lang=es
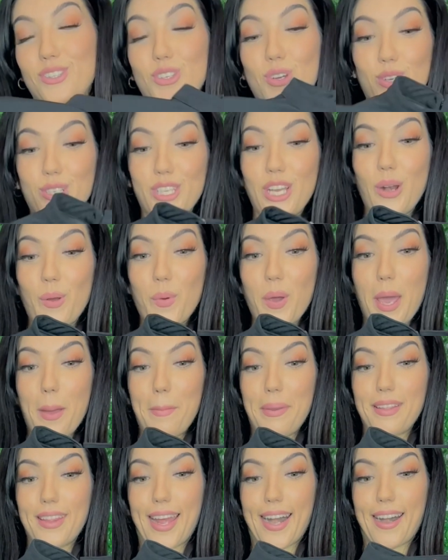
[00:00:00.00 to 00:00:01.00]
yo sí lo voy a
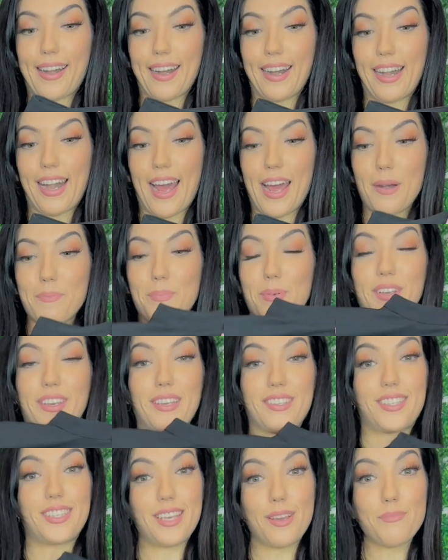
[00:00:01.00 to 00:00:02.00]
mandar a arreglar porque
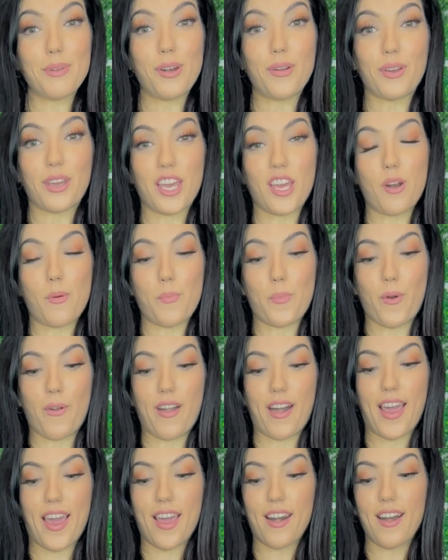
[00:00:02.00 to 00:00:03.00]
sí me lo quiero
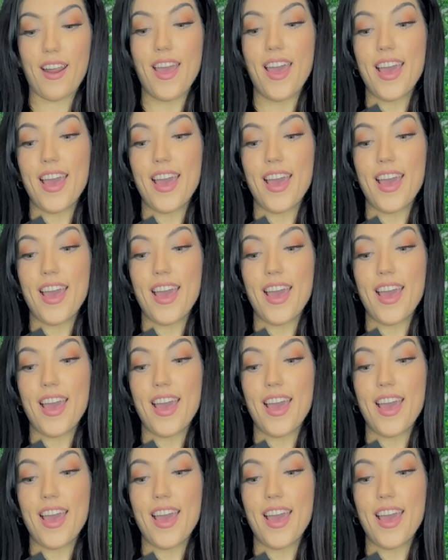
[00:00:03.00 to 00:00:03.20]
poner.